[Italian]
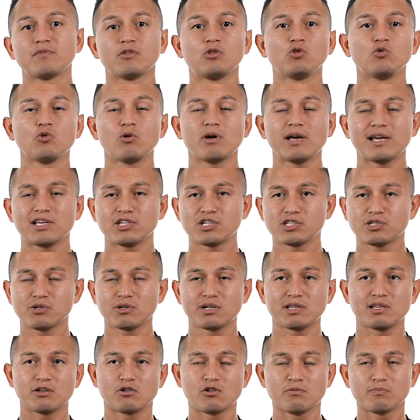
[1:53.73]
due
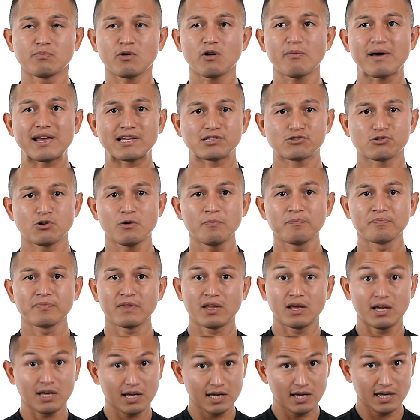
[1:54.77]
cessioni di compromesso
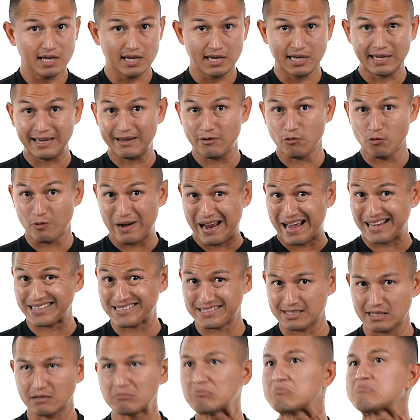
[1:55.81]
e
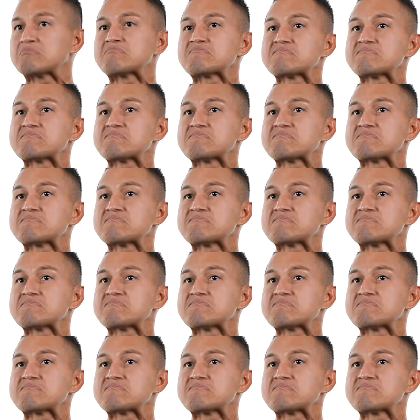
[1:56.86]
un'asta.